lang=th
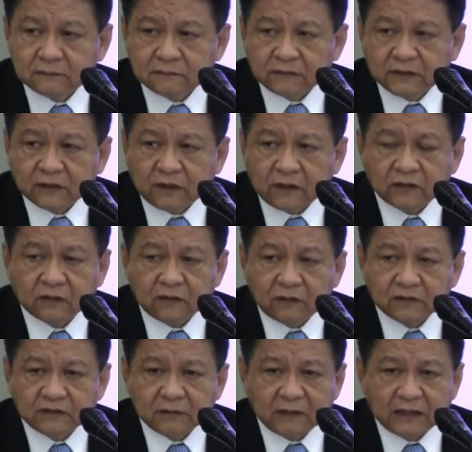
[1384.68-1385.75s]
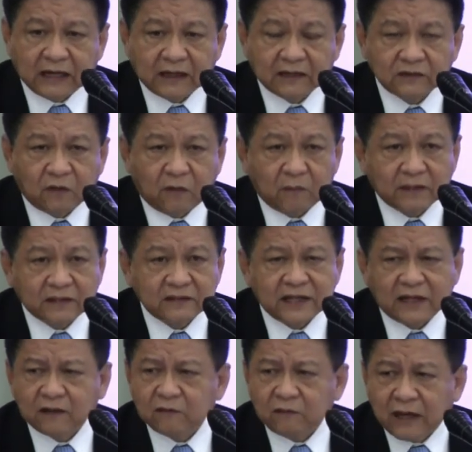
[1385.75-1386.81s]
เหมือนข้อตกลงซึ่งบางครั้งส่งไป
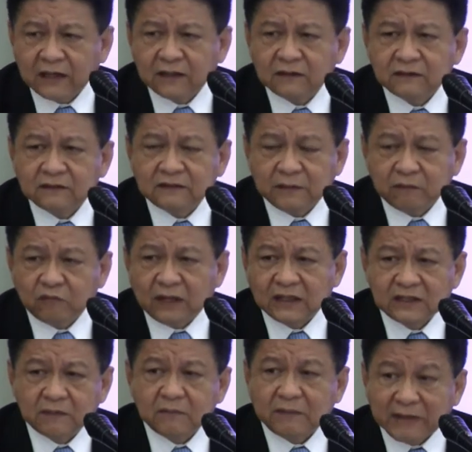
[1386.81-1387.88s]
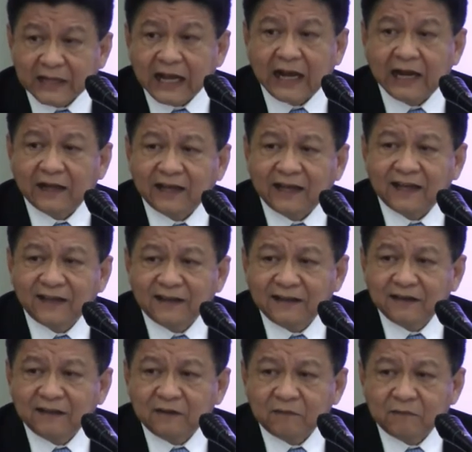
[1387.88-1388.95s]
7 วัน 10 วันซึ่งมันไม่ทันแล้วไง
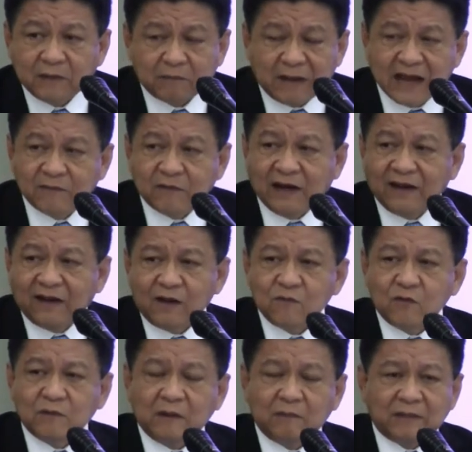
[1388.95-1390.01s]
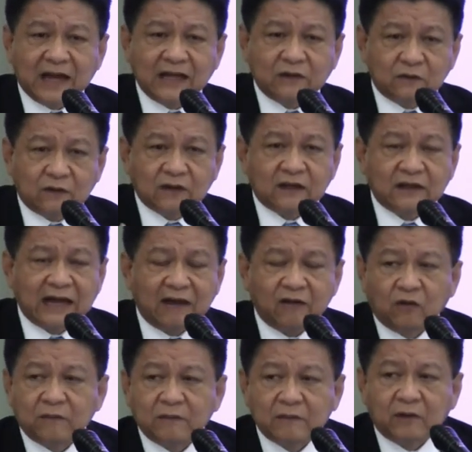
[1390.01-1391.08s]
มันไปหมดแล้วข้อมูลมันไปทุกคนก็ดาวน์
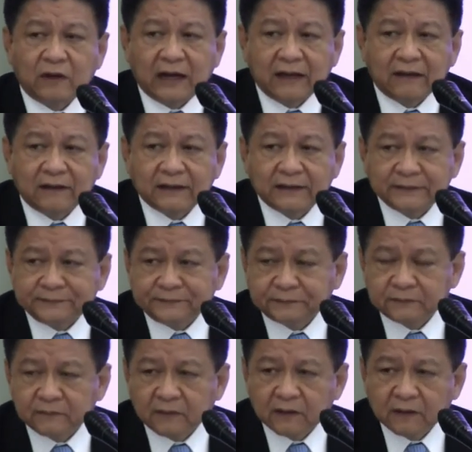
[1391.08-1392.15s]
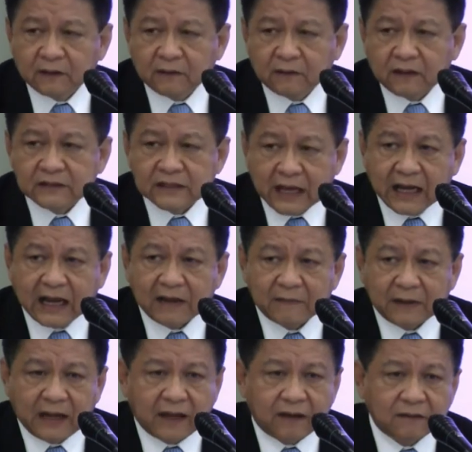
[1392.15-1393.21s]
โหลดไปหมดแล้วอะไรเงี้ยมันก็เสียหาย
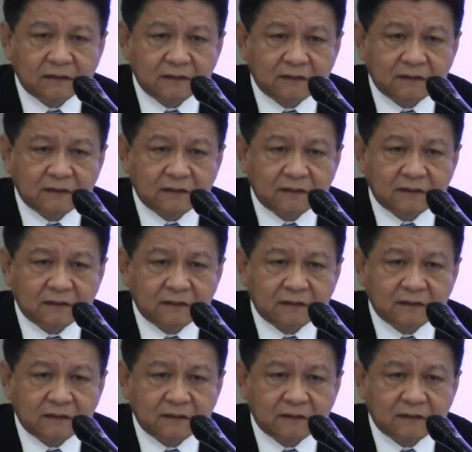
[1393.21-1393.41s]
ไปแล้ว